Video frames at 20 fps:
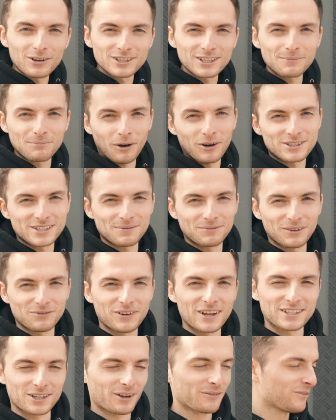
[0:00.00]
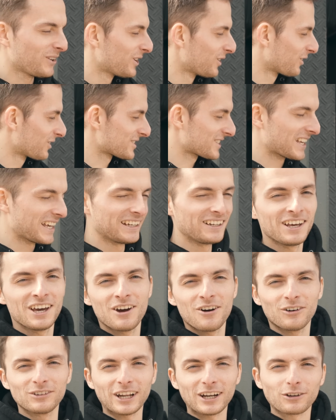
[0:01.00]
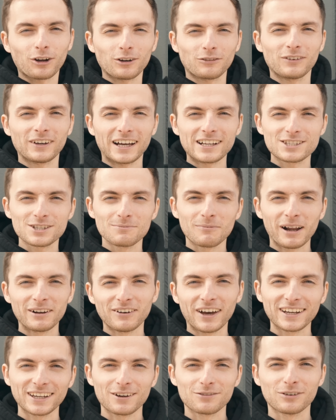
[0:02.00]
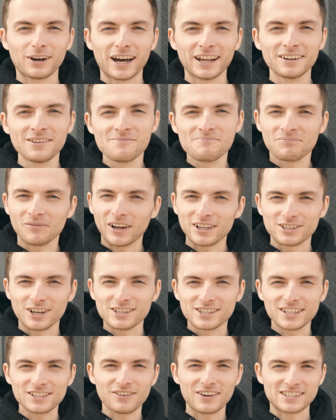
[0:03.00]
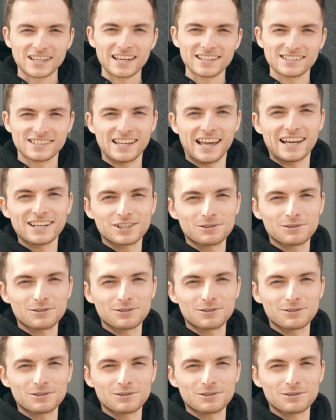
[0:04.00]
ausgebaut, das habt ihr vielleicht auch im Video gesehen und dann konnten wir ganz normal weiterfahren. Also also an sich war es echt sehr